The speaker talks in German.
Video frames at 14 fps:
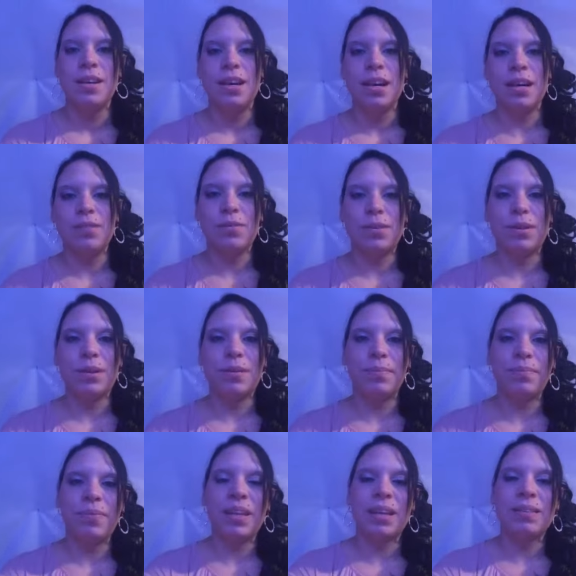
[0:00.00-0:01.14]
Also
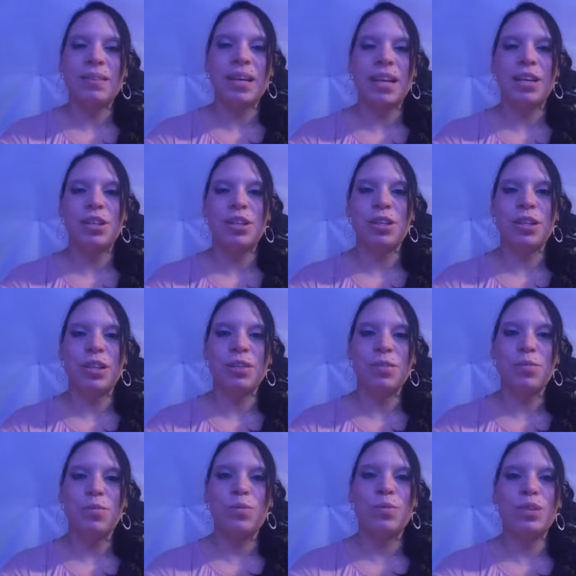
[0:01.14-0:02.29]
ähm, das kann er schon ganz
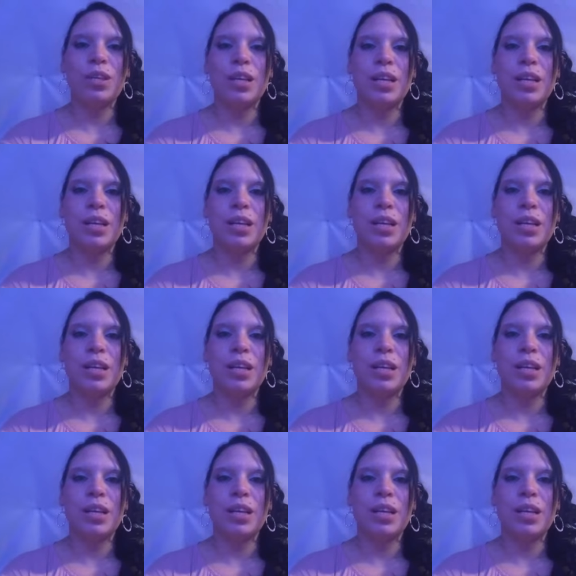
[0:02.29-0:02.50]
gut.